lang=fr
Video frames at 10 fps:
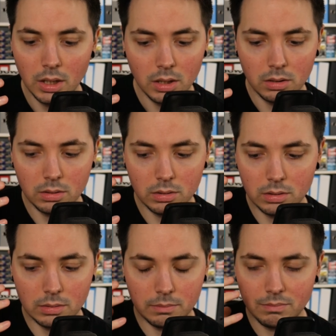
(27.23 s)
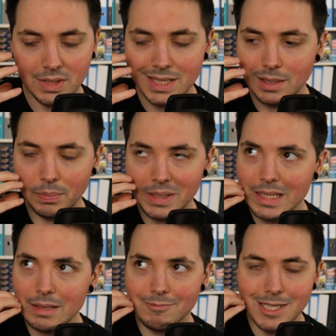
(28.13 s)
Euh, il s'est
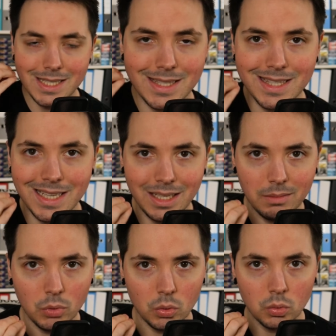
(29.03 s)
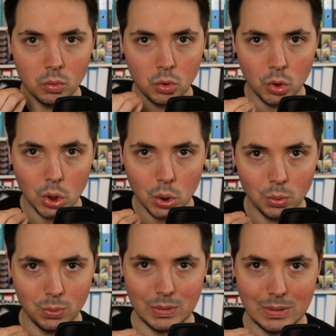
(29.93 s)
passé mais tellement de
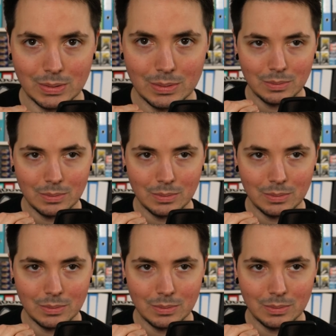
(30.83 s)
choses.